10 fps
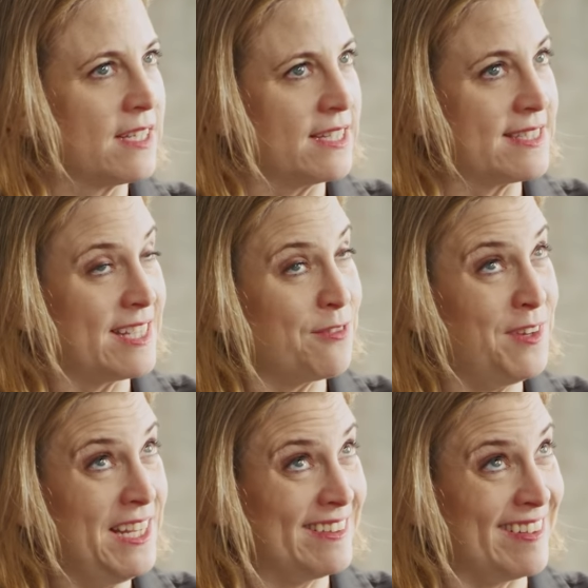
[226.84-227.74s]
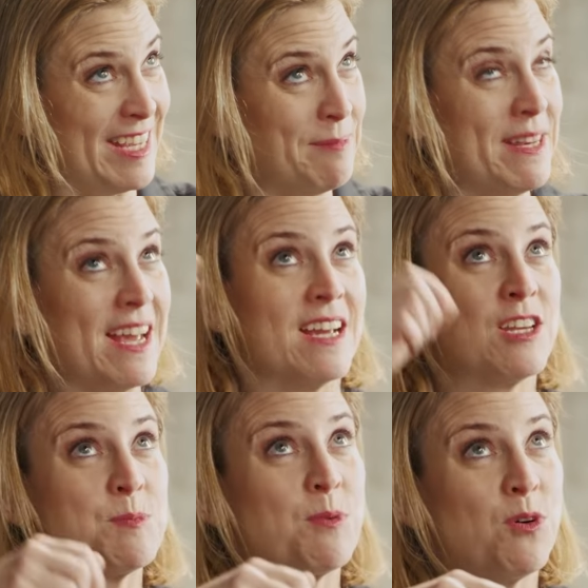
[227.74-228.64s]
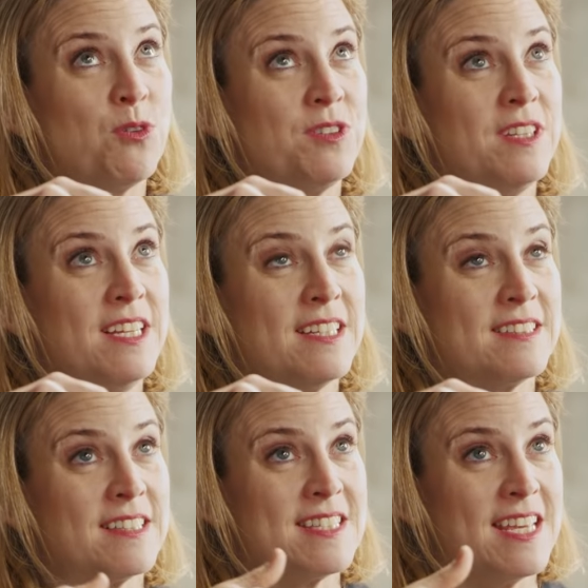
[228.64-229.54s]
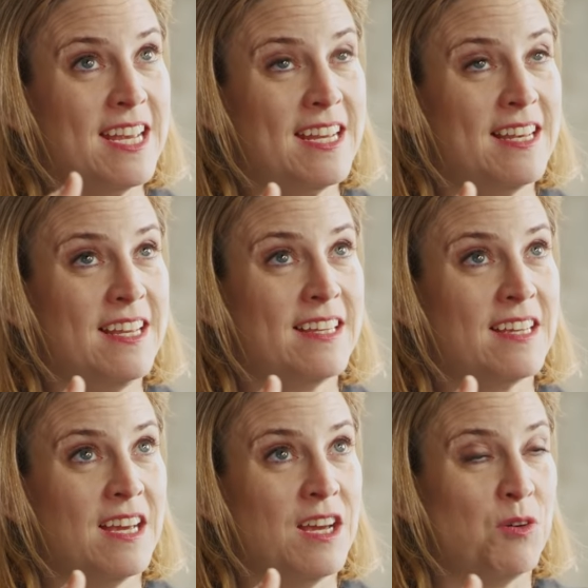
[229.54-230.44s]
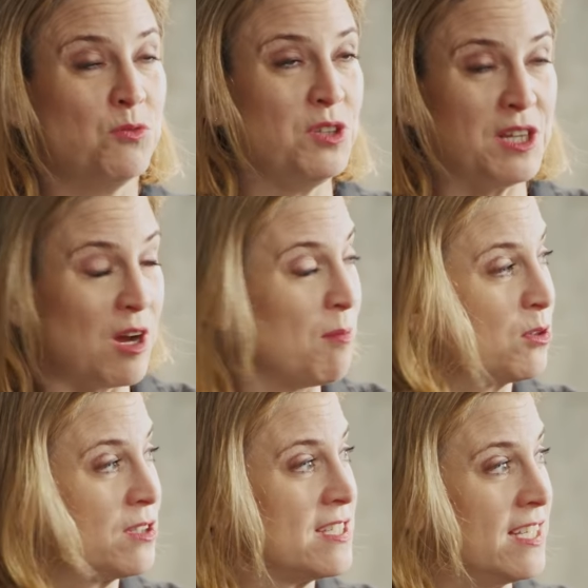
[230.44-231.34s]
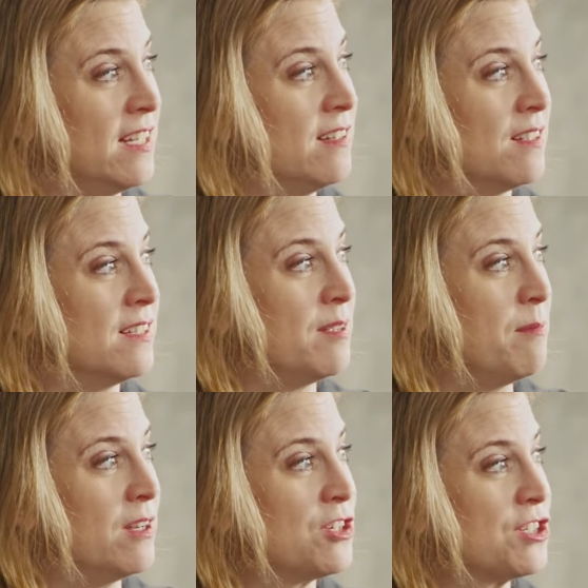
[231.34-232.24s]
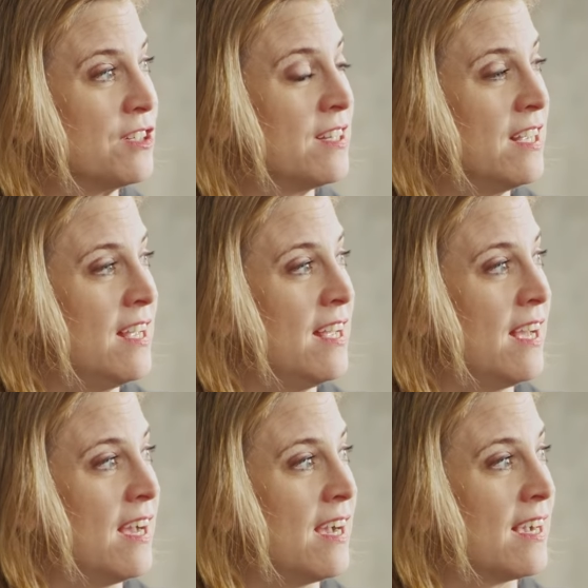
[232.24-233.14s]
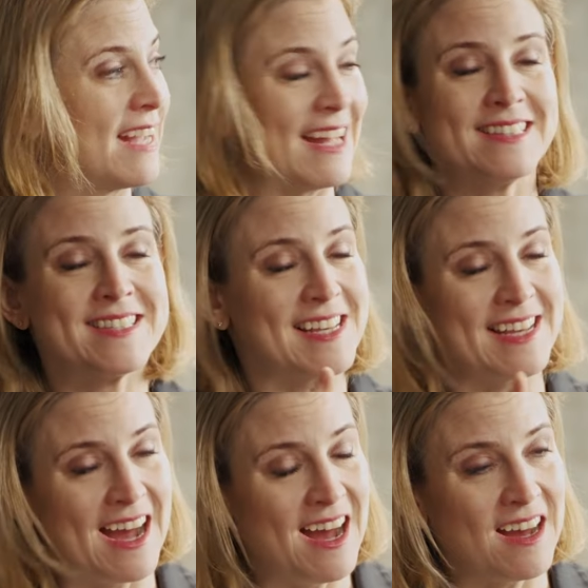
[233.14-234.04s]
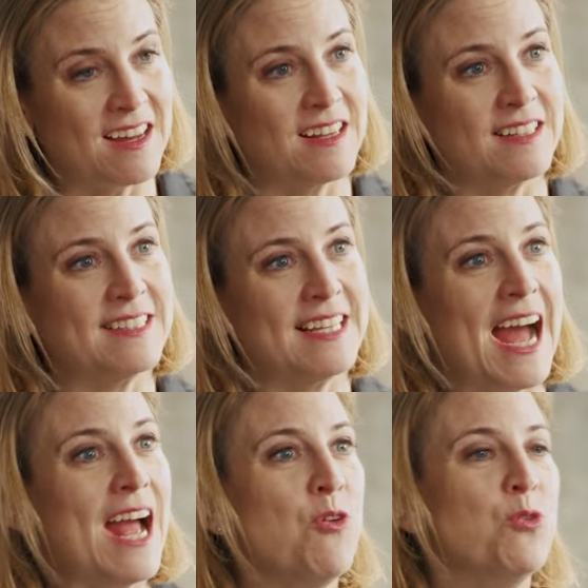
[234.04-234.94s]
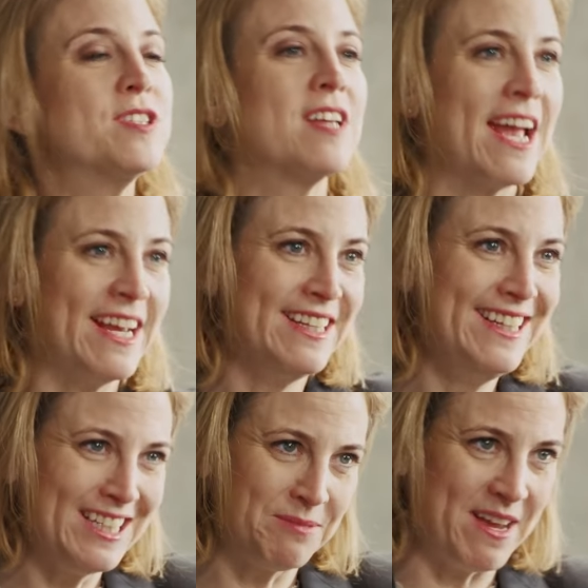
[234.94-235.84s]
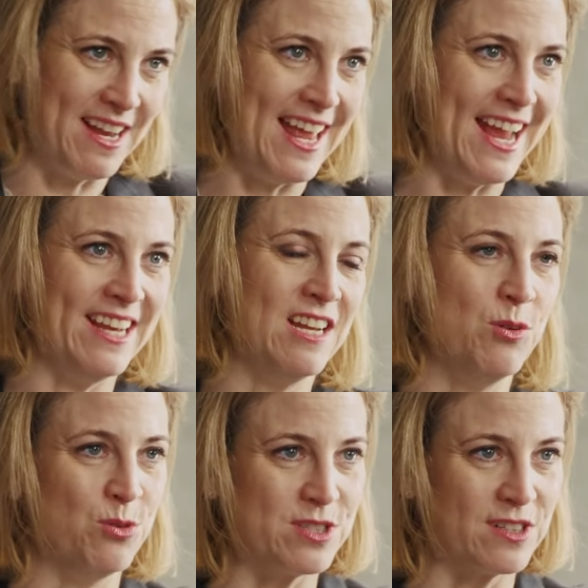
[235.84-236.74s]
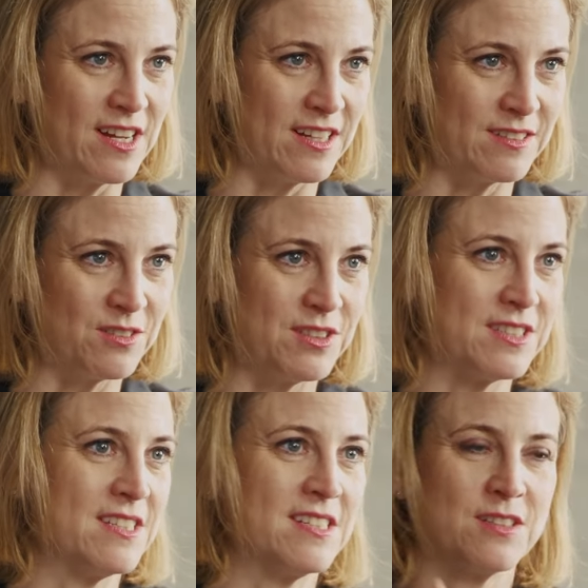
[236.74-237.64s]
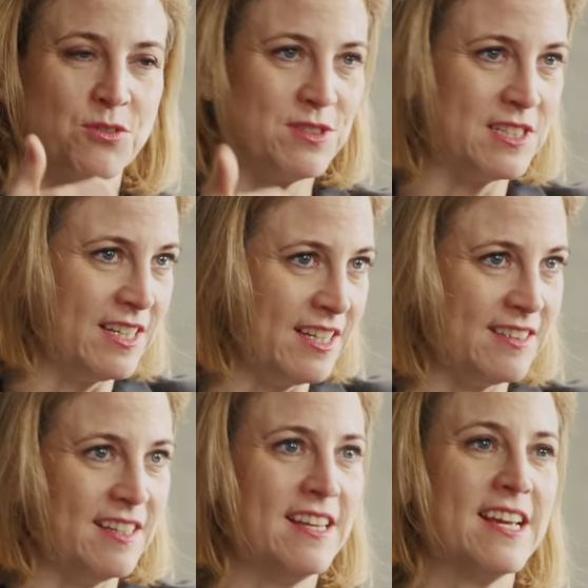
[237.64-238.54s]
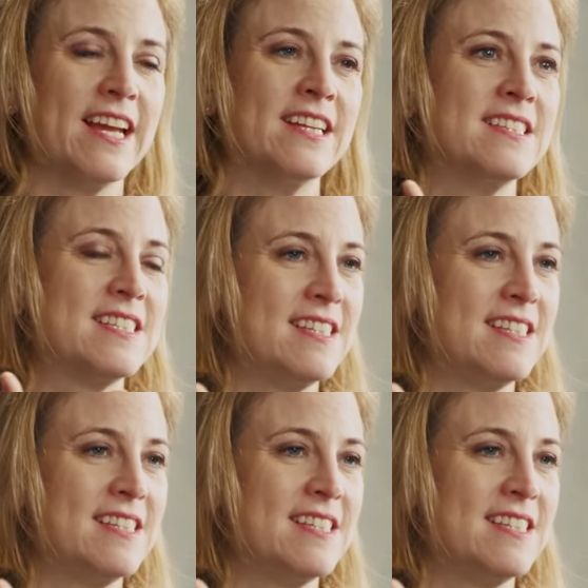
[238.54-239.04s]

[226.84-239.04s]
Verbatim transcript: da jetzt sehr viele Themen angesprochen, die ja tatsächlich, und ich glaube auch, das sehen äh, die Menschen äh, ganz klar, Österreich nicht mehr alleine lösen kann. Du hast gesagt, künstliche Intelligenz,